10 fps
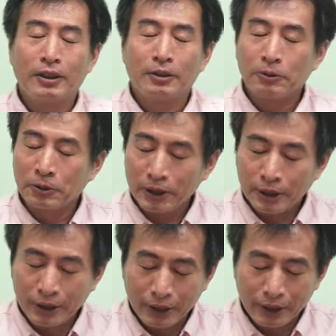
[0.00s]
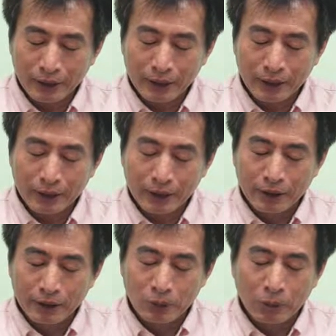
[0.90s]
主，谢谢你
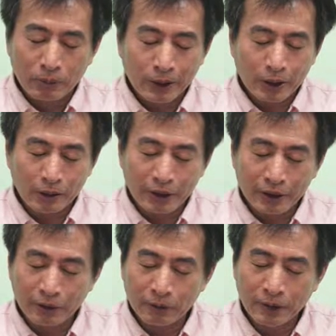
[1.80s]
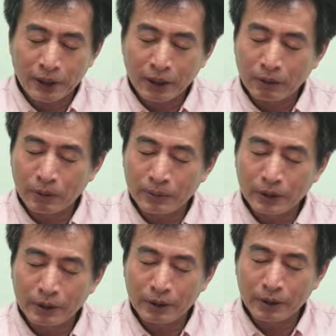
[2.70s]
与我们同行同在，让我们
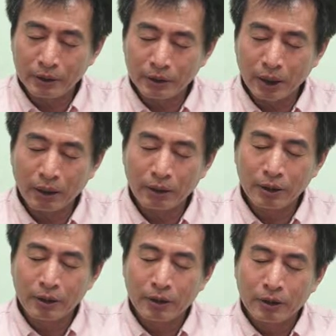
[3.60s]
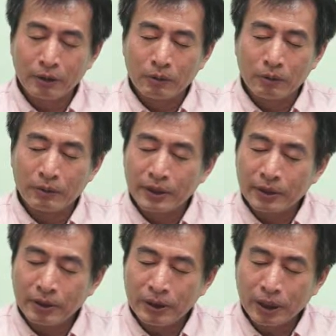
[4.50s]
知道我们生
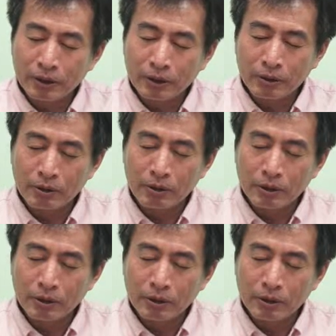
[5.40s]
命当中